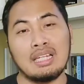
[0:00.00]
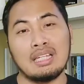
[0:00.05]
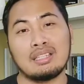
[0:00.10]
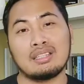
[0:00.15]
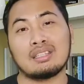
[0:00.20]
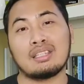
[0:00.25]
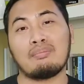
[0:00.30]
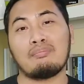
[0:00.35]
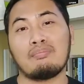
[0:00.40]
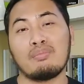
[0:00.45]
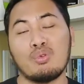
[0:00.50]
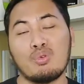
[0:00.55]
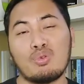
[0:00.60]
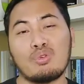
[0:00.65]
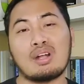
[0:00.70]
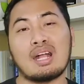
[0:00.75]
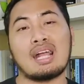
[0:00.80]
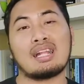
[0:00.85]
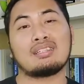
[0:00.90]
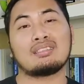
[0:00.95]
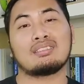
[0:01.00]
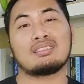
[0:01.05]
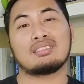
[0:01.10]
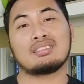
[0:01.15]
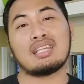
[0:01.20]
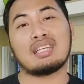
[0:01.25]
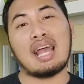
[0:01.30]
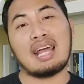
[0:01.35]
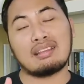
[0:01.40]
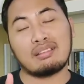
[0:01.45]
ditemukan
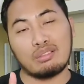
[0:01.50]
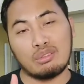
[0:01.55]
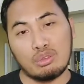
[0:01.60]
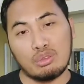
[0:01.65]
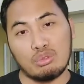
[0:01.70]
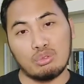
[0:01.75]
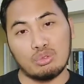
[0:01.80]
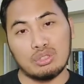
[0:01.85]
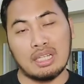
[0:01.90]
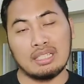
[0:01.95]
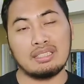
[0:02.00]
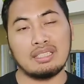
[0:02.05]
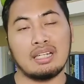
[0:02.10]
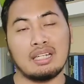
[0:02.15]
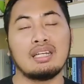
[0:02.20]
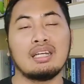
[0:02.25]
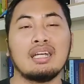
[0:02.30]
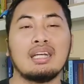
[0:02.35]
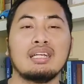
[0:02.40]
satu saja,